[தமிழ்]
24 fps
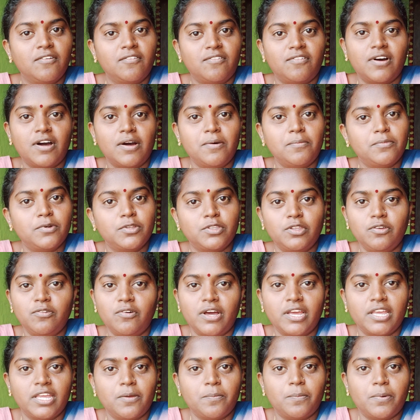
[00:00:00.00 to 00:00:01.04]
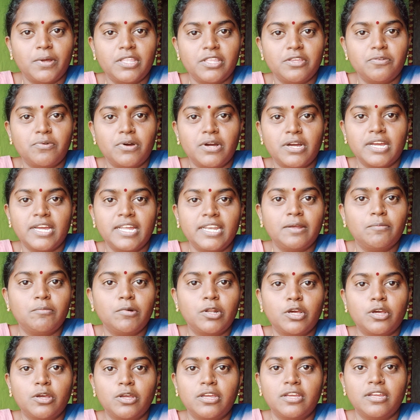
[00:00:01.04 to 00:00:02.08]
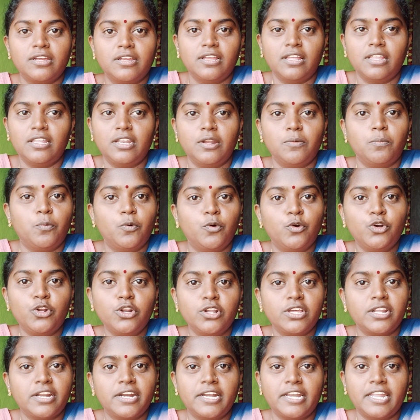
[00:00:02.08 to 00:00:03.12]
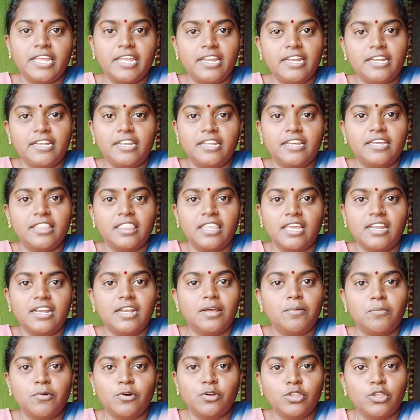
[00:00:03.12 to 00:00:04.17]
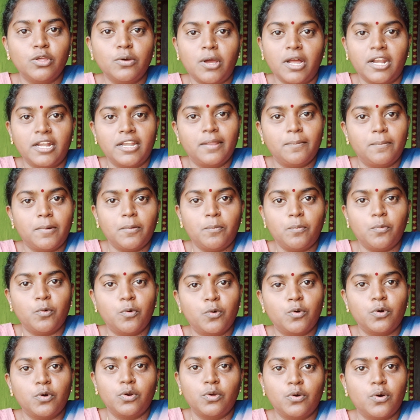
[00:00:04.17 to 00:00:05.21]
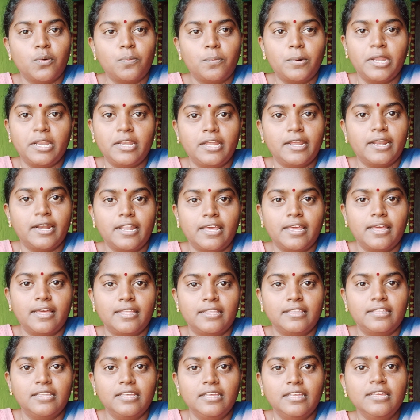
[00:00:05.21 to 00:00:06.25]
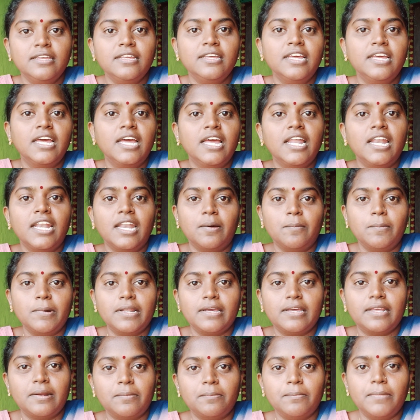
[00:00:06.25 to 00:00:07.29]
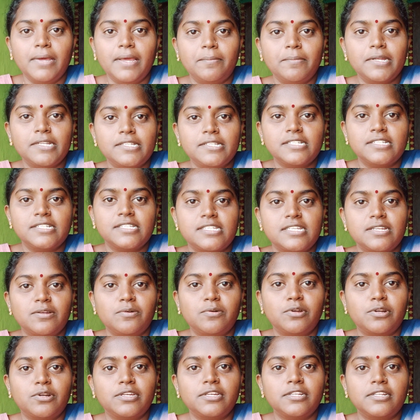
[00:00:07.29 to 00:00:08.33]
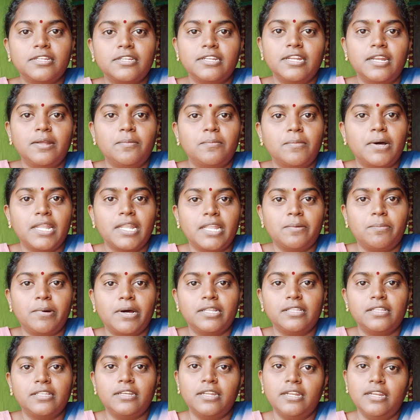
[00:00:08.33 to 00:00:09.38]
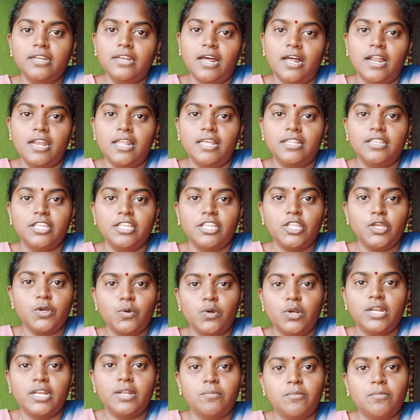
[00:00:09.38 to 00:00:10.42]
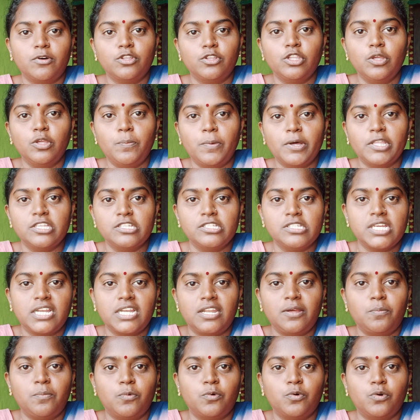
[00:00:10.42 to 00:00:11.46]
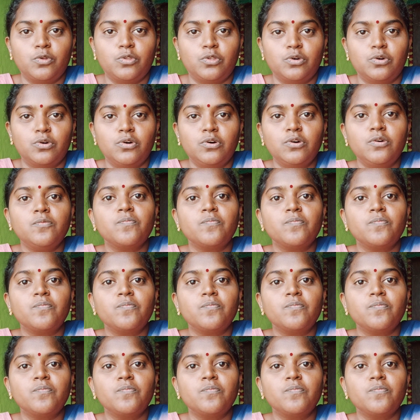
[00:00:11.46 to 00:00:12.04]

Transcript: ஃபார்ம் வந்து வாங்கி பதிவாங்க நம்மளுக்கு அதில் போட்டிருக்கிற டேட்டுக்கு தான் நம்ம வந்து கண்டிப்பாக போகணும் அப்படின்னு கிடையாது நம்மளுக்கு ரொம்ப எமர்ஜென்சி ஒர்க் இருக்குன்னா நம்ம அதை பார்த்துட்டு நாலாந்தேதிக்குள்ளே நம்ம வந்து பதிஞ்சாலே போதும்